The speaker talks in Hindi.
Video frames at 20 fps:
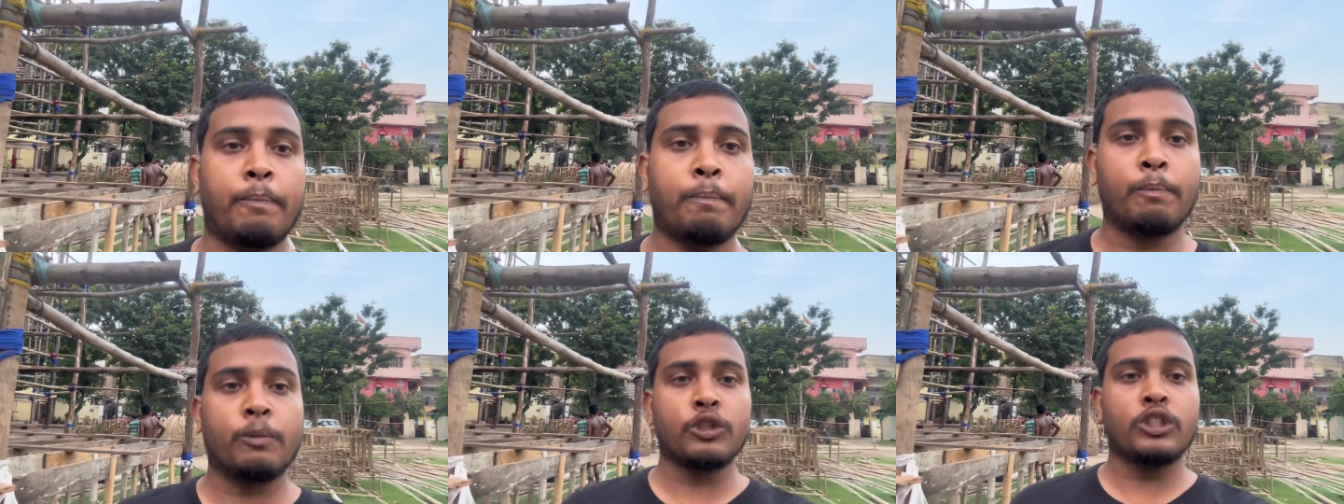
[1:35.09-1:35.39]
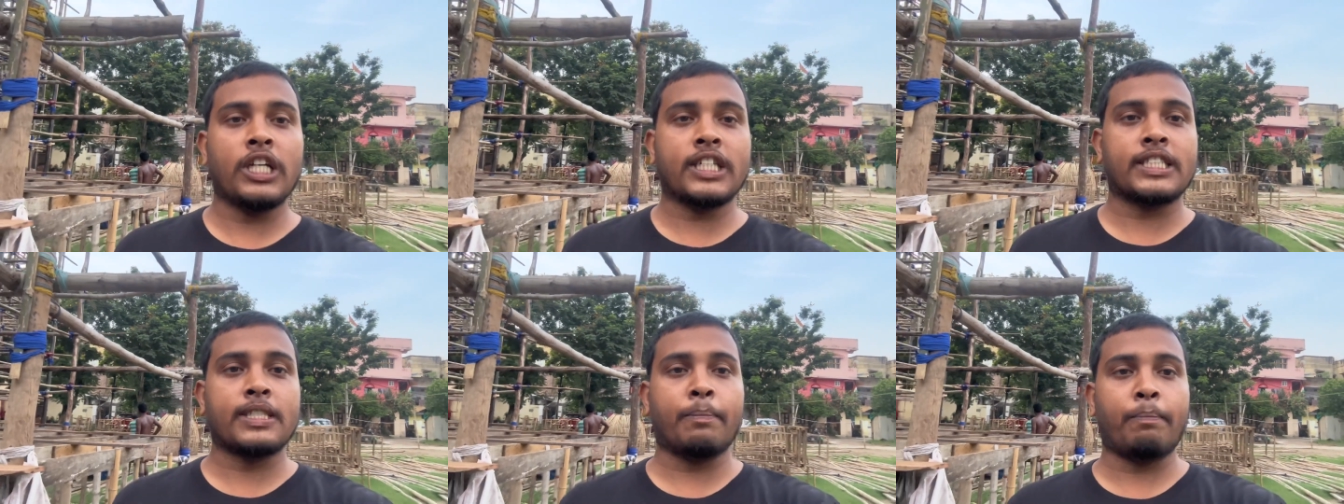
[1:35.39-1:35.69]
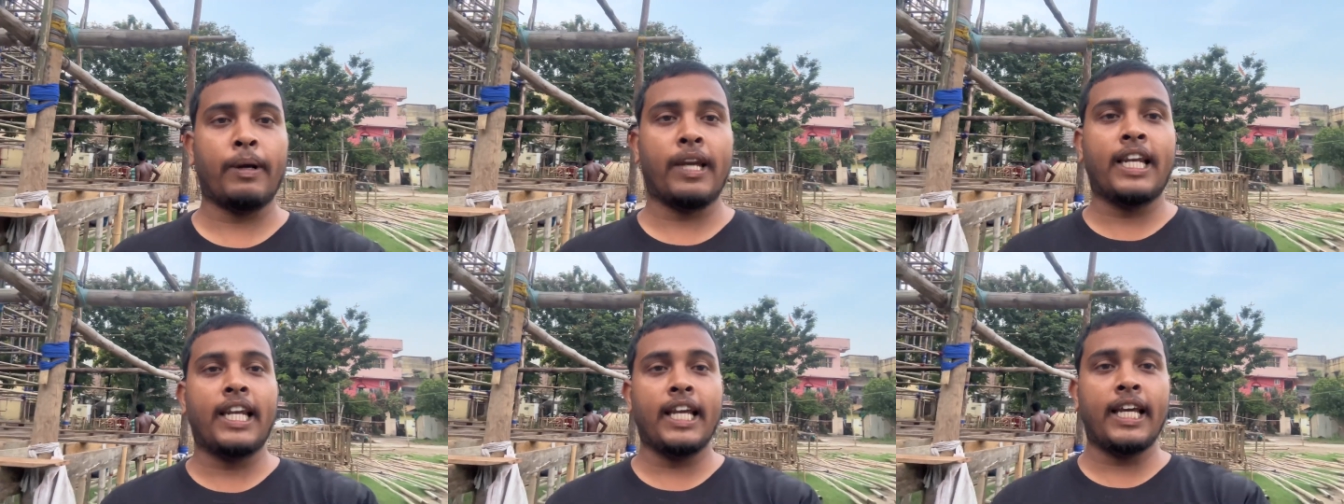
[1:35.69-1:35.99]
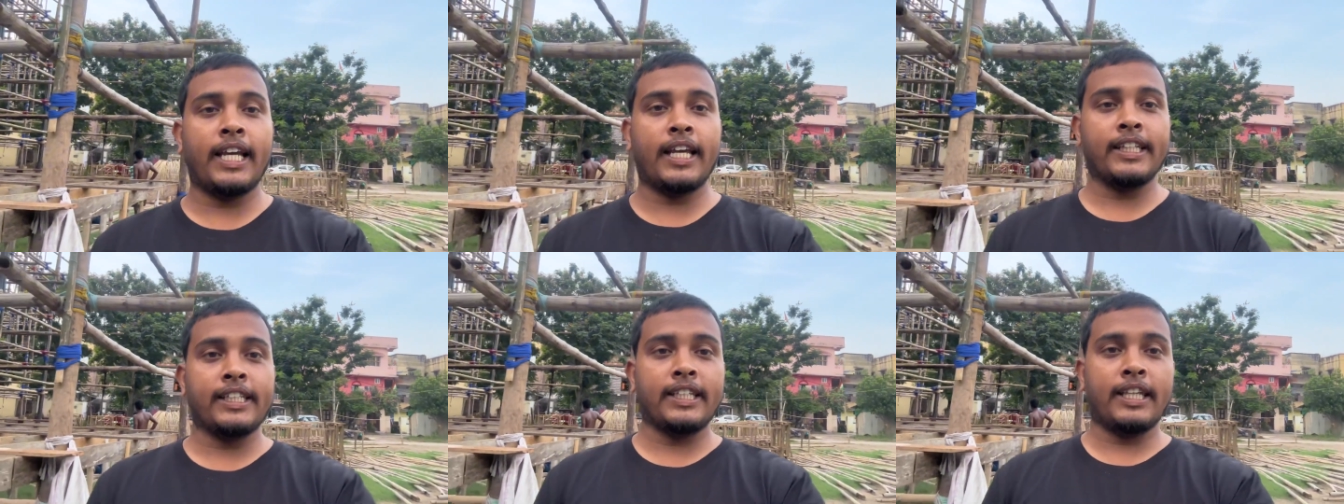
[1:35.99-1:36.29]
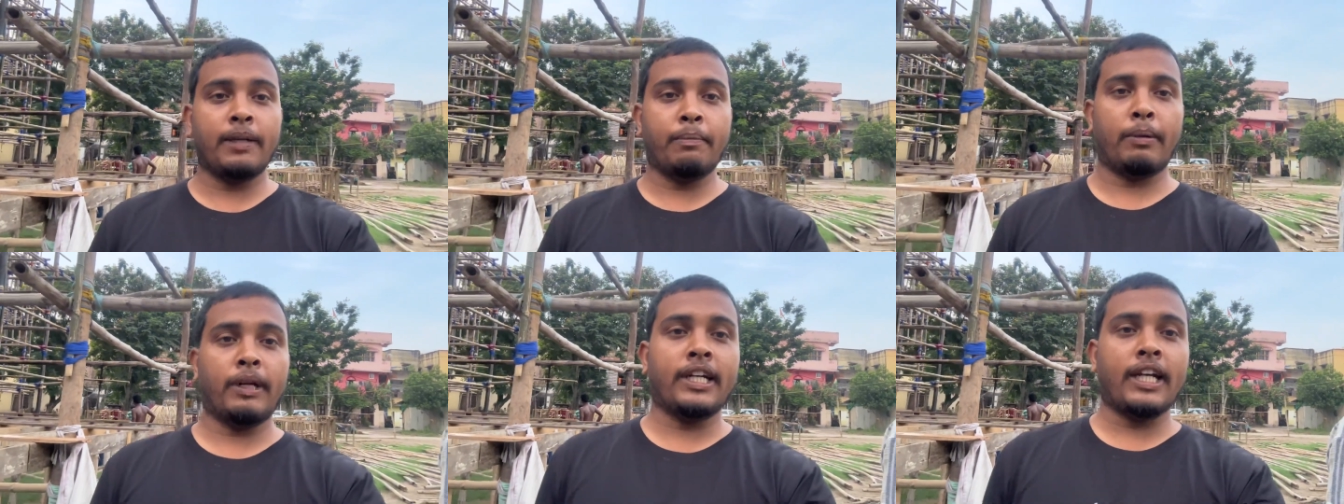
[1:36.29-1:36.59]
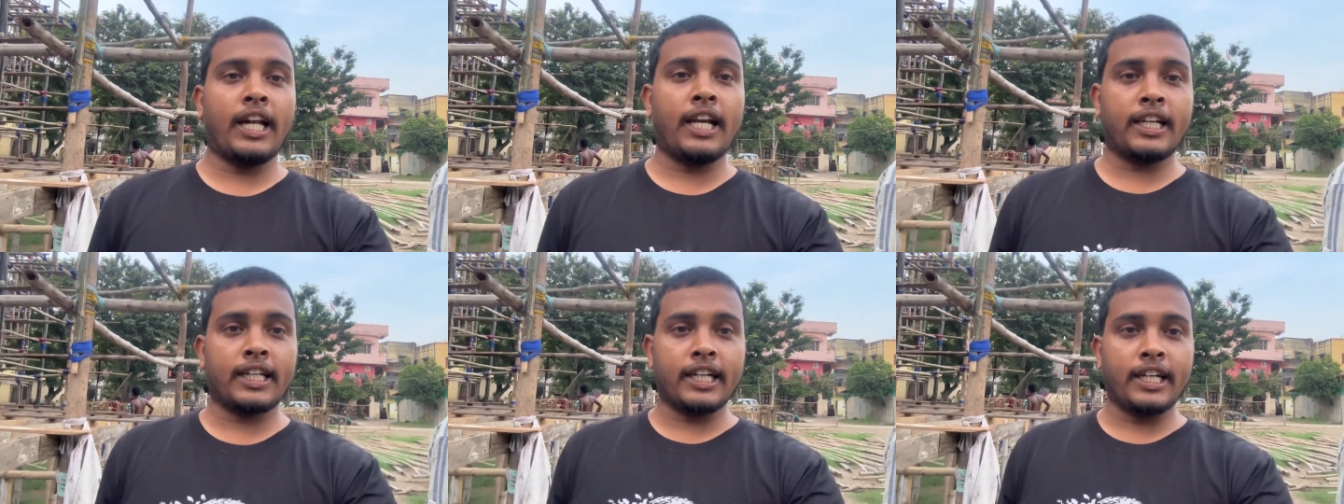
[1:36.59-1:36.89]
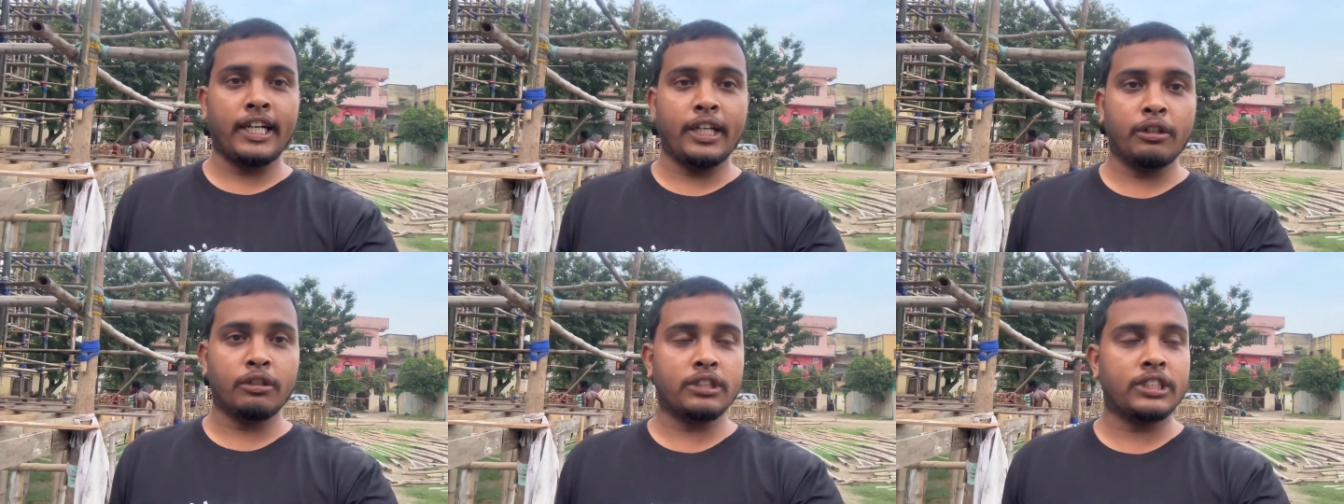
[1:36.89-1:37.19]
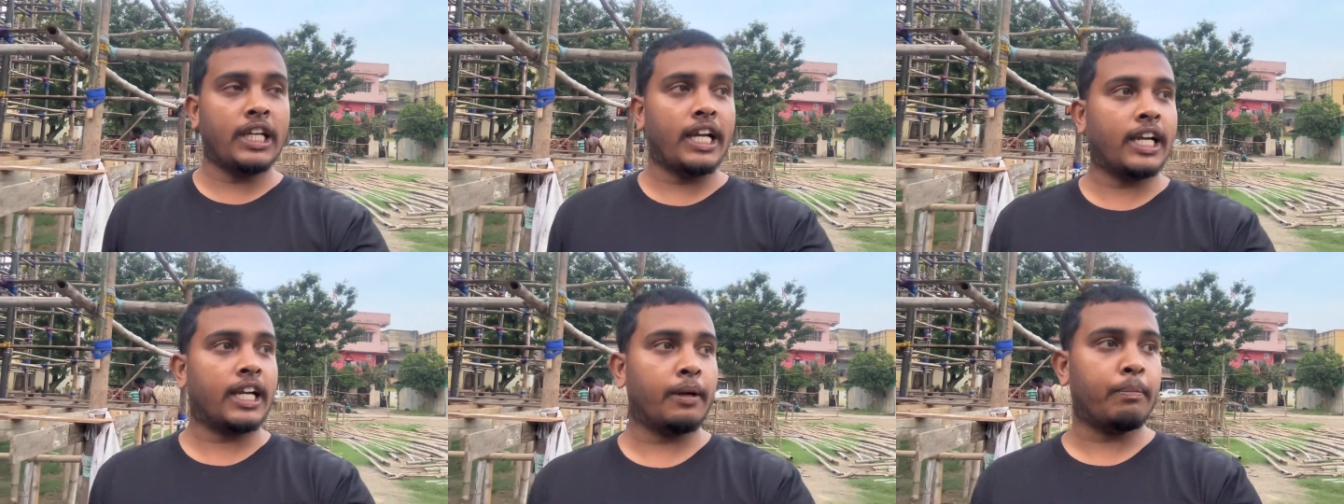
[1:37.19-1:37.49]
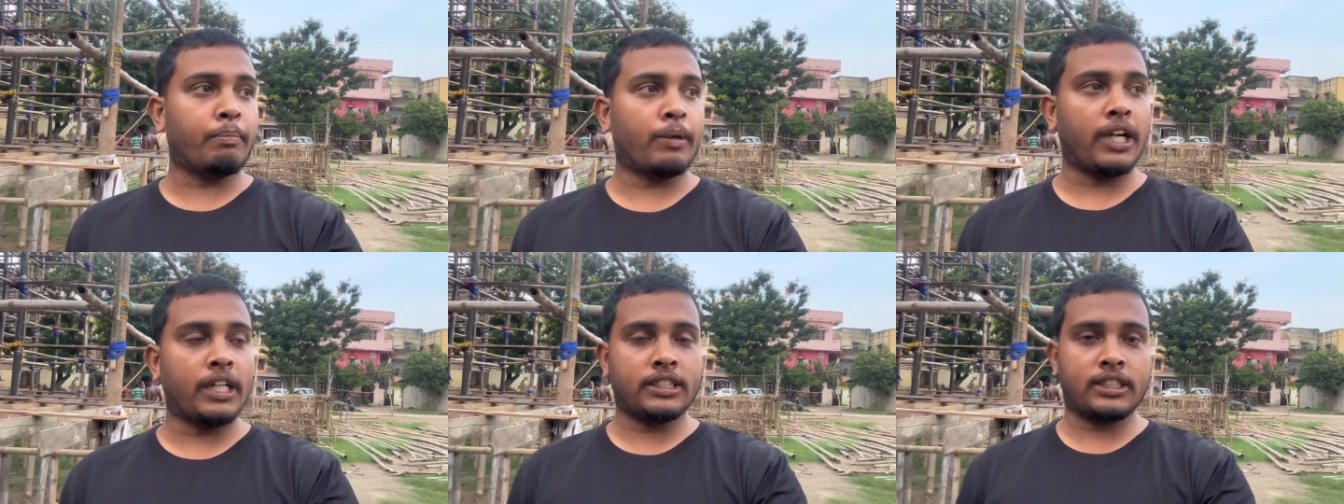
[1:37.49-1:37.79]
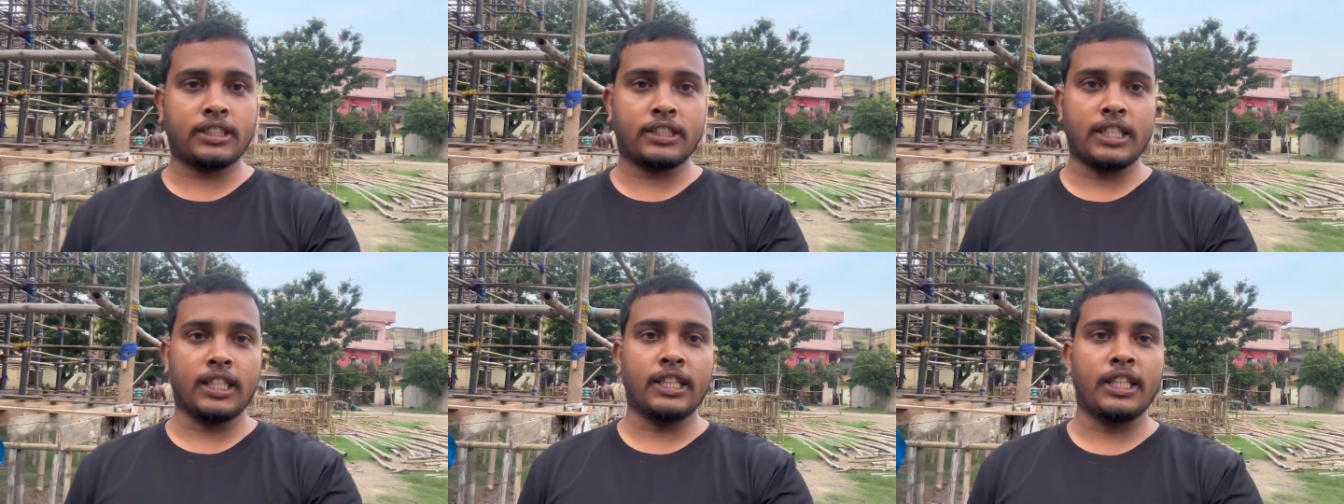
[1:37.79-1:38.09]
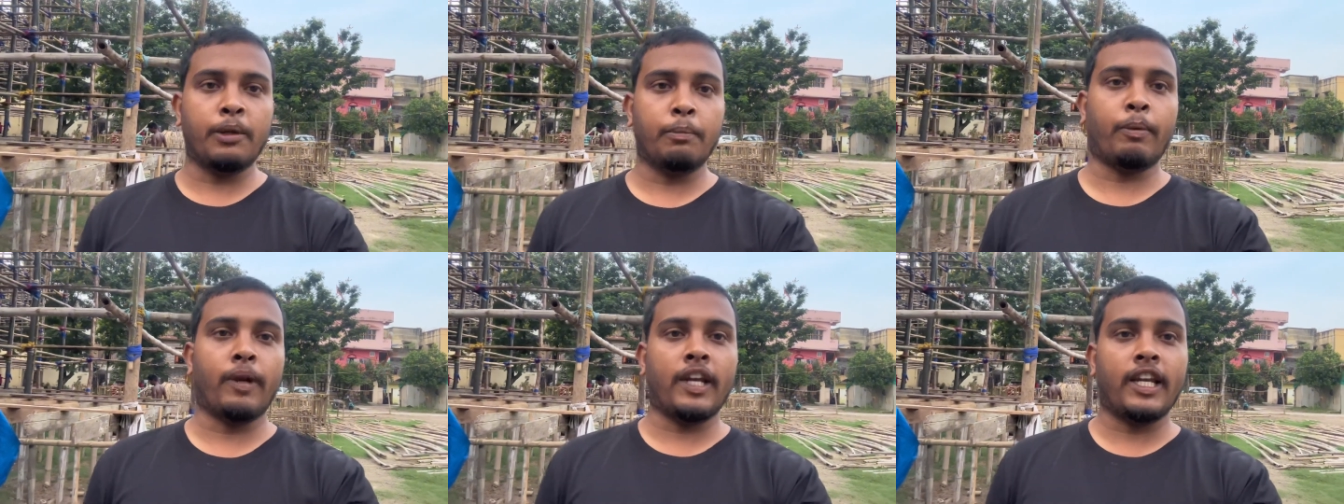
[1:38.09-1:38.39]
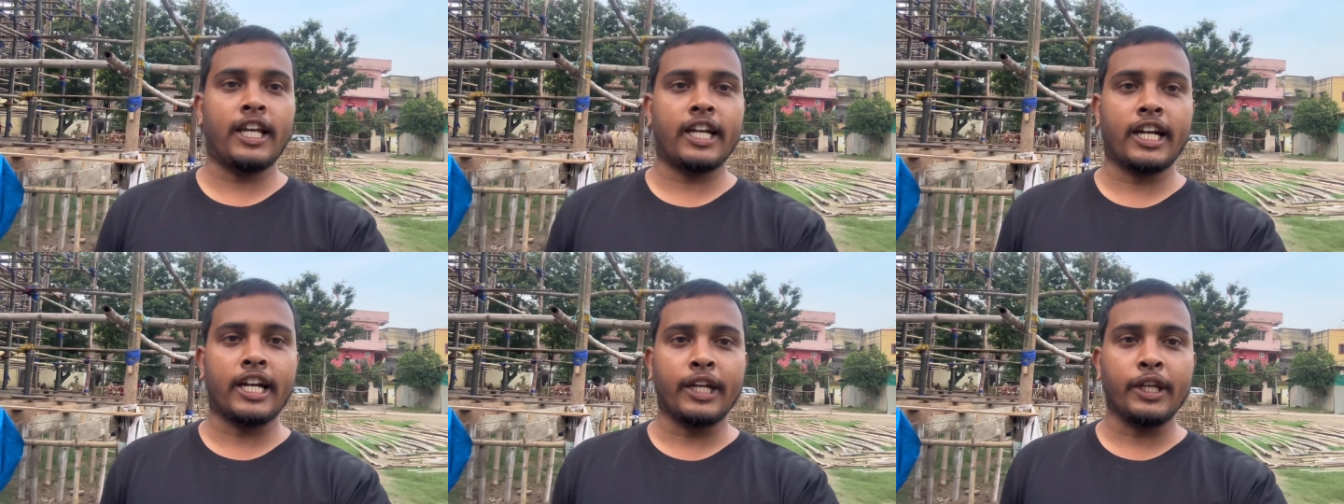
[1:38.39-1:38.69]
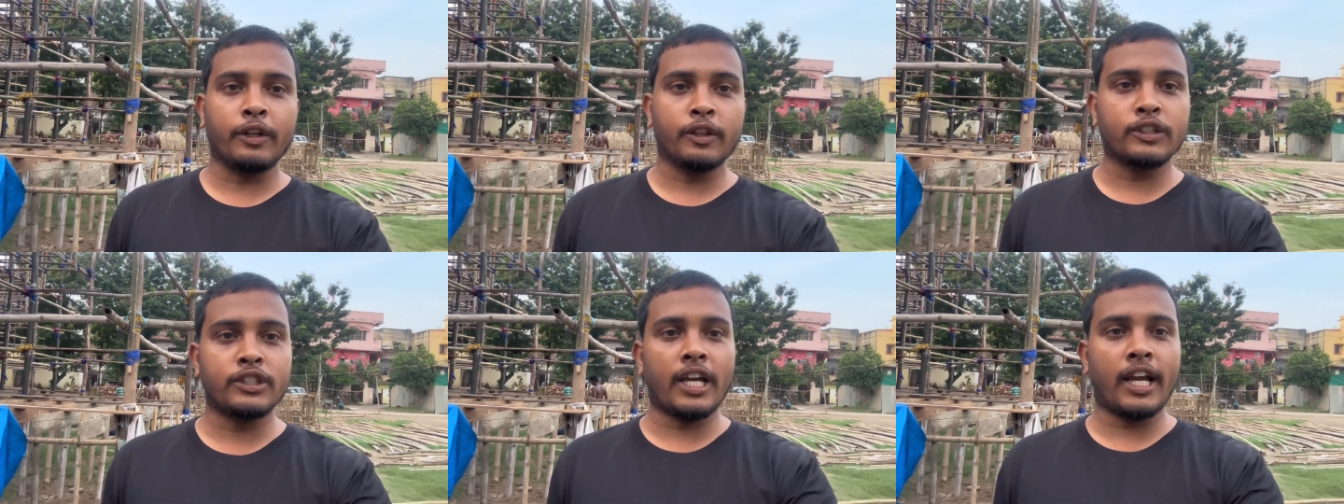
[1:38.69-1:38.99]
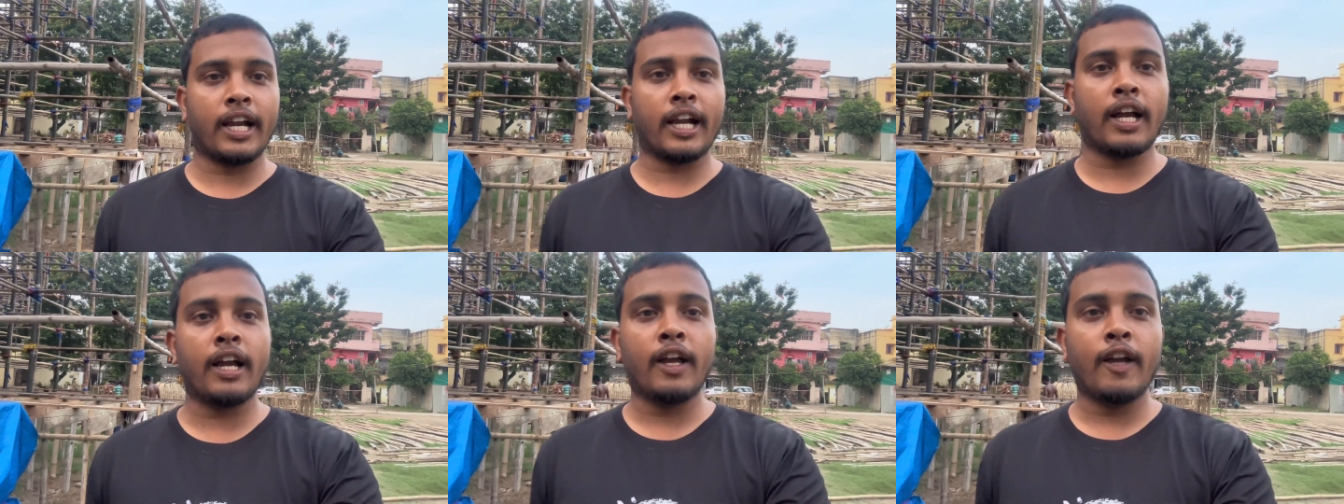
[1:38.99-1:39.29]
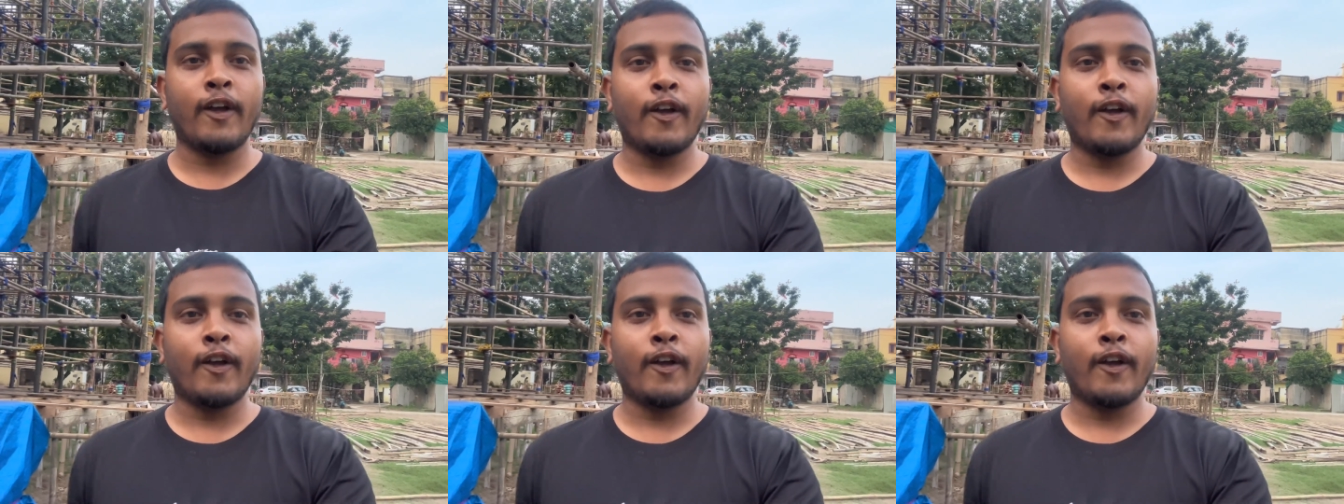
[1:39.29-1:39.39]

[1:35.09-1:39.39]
पूजा से पहले ये पंडाल रेडी हो जाएगा पाँच छः दिन पहले रेडी हो जाएगा